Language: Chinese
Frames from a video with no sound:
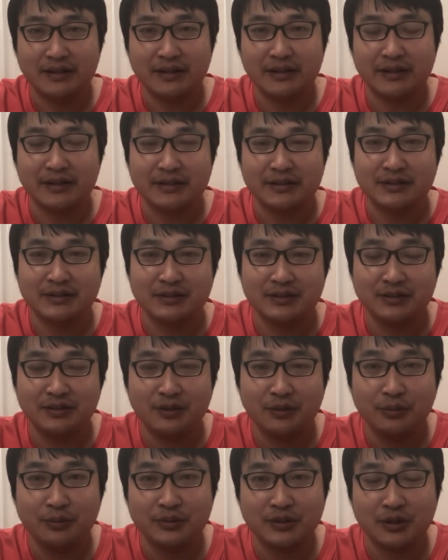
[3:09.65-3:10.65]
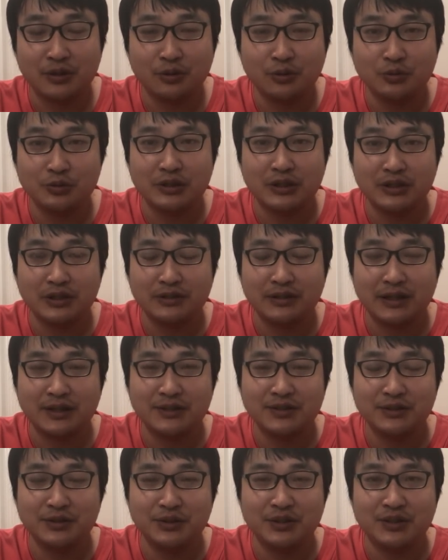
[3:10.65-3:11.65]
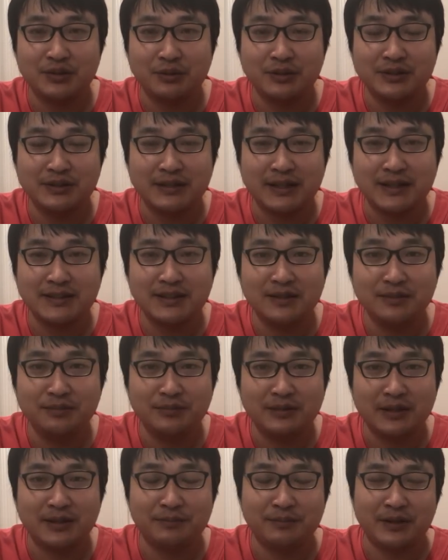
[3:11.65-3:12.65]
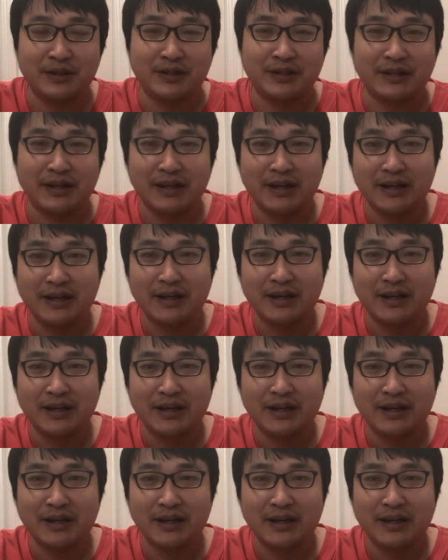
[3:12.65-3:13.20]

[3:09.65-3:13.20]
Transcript: 啊，那我们知道共产党他最喜欢栽赃别人了，